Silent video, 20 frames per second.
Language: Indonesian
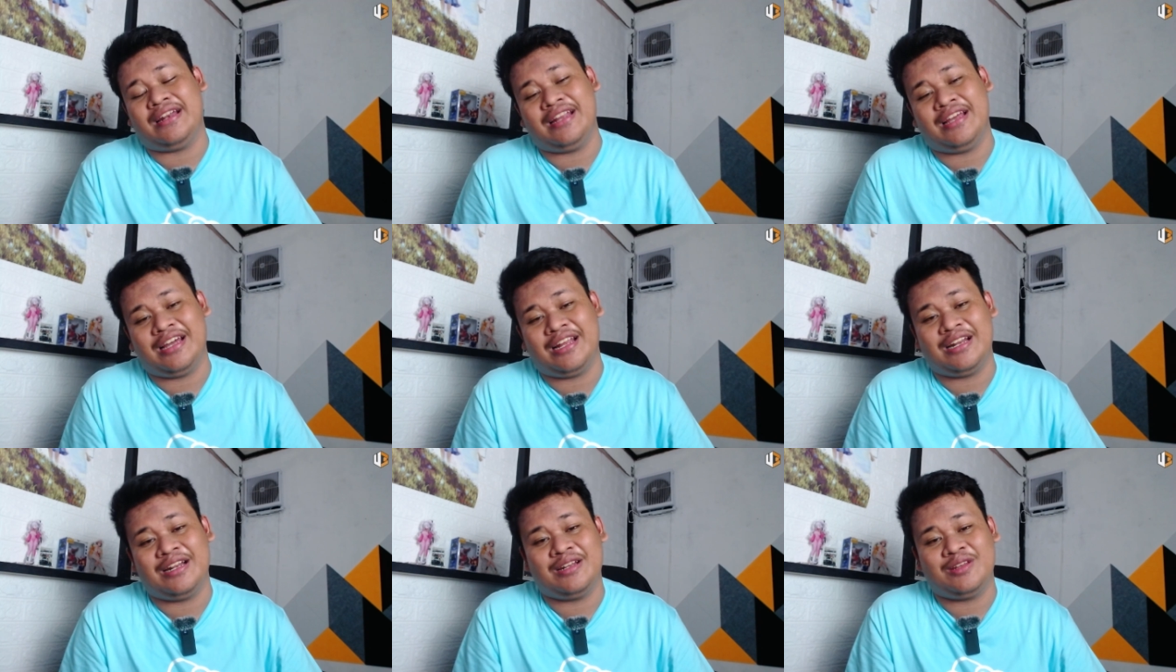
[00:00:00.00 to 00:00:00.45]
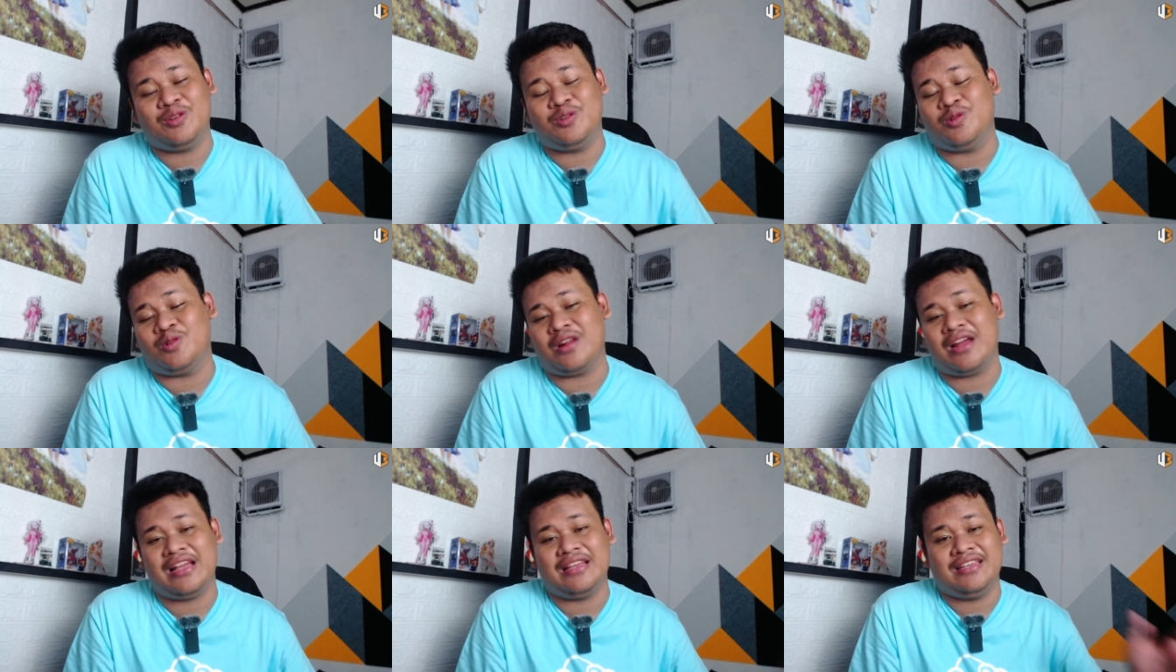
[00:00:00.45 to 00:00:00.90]
dan
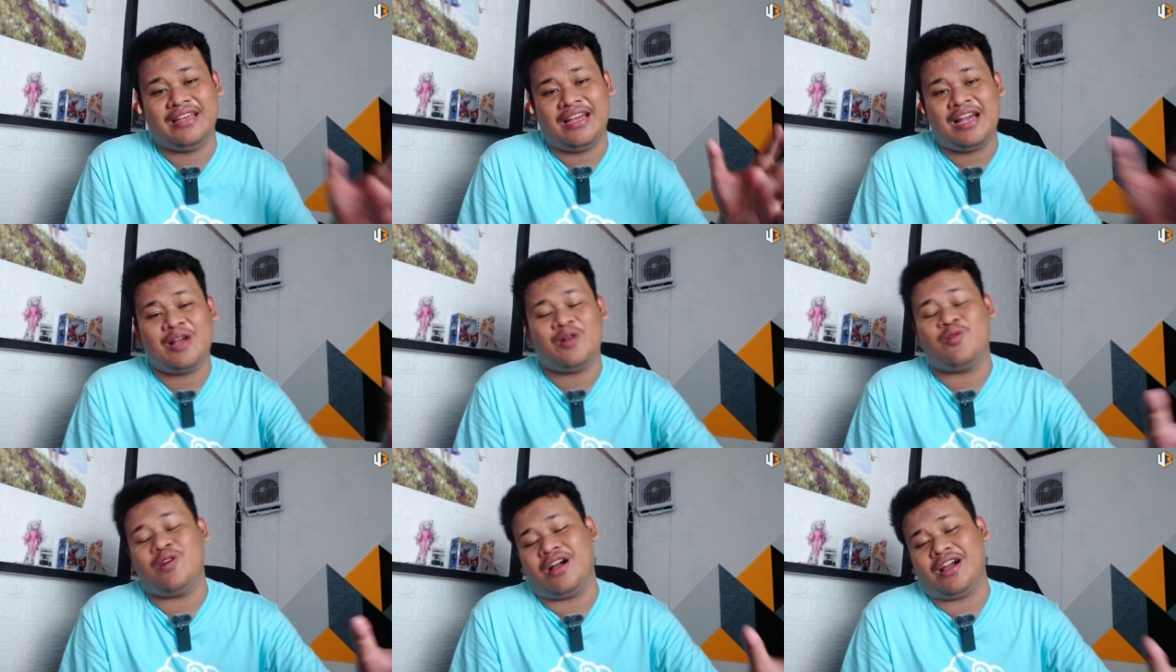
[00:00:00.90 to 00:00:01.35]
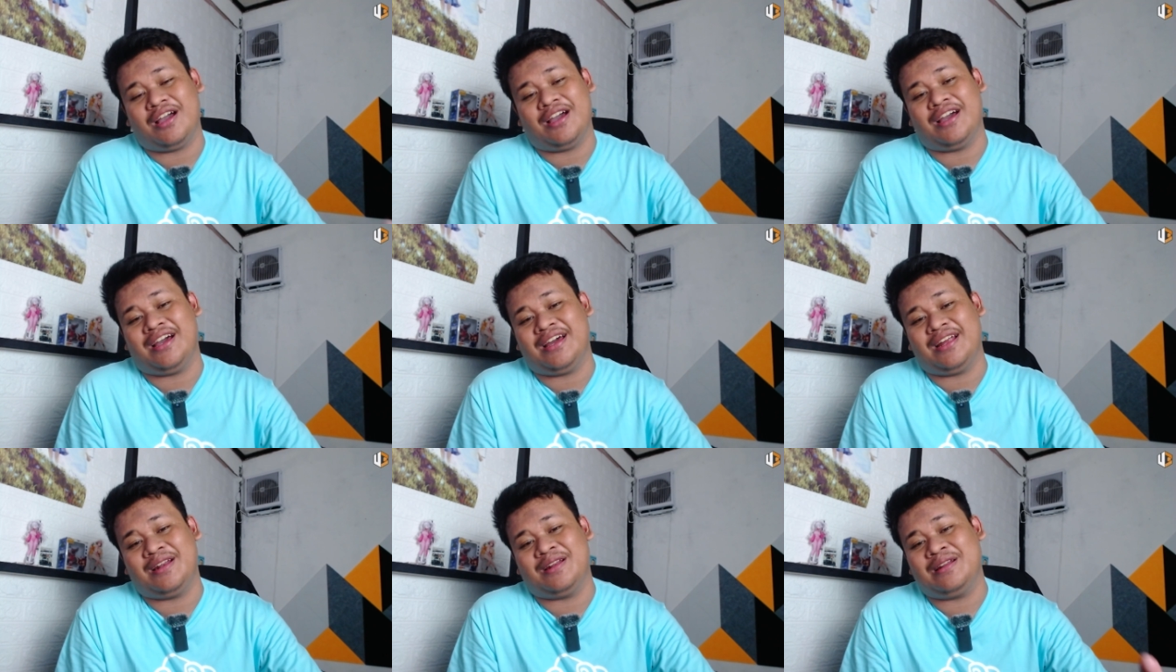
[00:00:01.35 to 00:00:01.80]
jujur aja gue
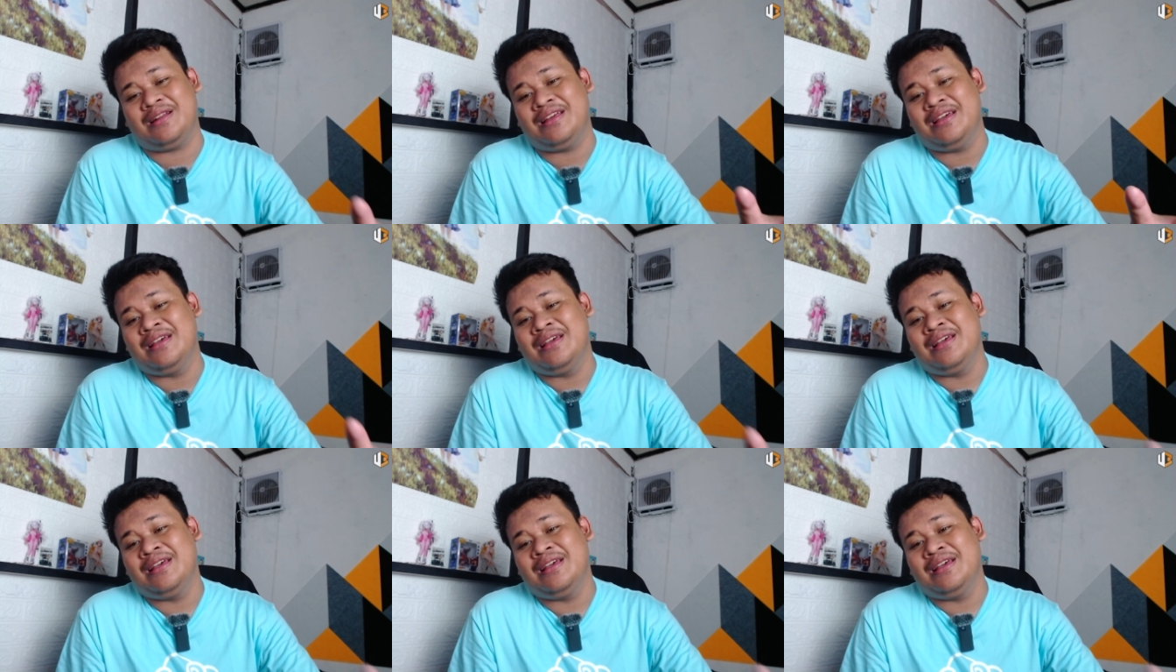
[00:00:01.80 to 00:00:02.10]
akan